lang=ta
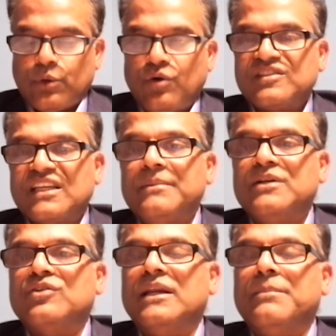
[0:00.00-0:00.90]
நோட் ஸ்ட்ரீம்
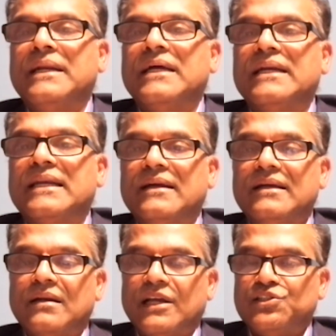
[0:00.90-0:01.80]
என்று சொல்லப்படுகின்ற
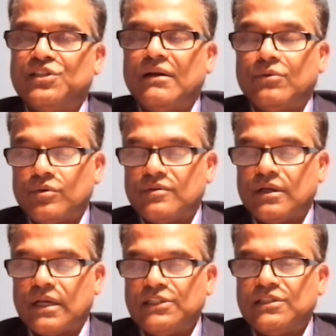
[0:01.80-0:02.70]
ரஷ்யா ரூஸ்
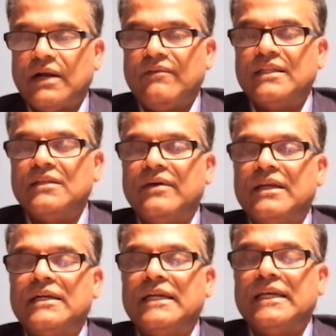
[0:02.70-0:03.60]
ரஷ்யாவிலிருந்து
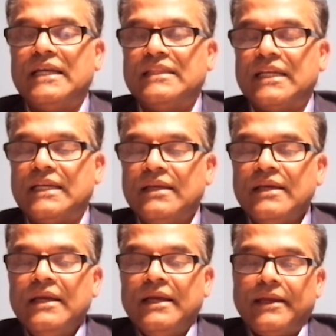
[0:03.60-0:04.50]
வருகின்ற நிலத்தடி
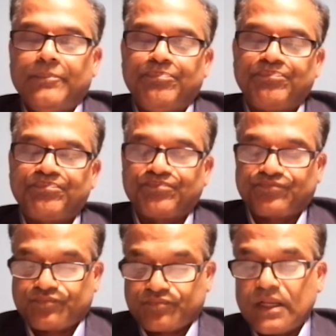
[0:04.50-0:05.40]

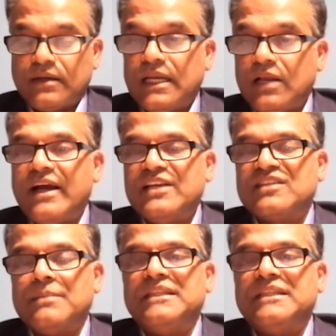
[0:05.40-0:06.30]
நிலவாய்
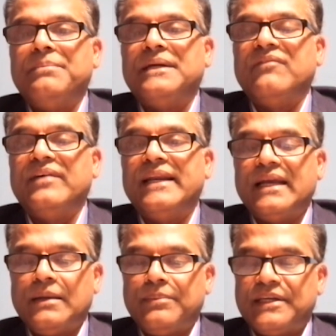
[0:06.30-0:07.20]
சம்பந்தப்பட்ட
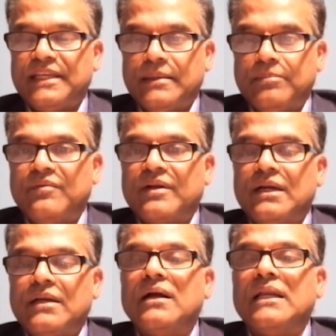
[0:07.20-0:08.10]
விடயங்கள் பற்றியும்
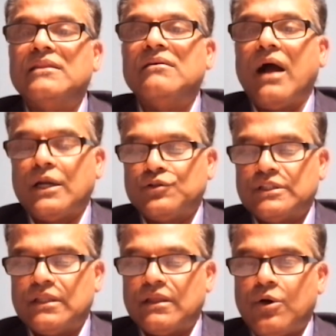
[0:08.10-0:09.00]
இவர்கள் கலந்து
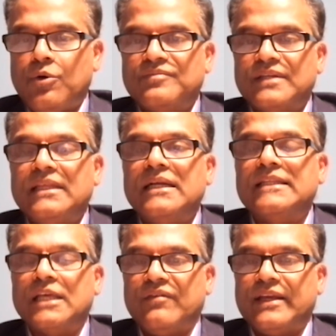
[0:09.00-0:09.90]
ஆலோசித்ததாகவும்
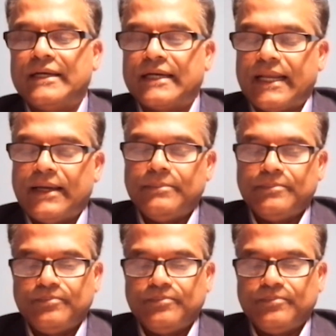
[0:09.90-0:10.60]
செய்திகள் தெரிவிக்கின்றன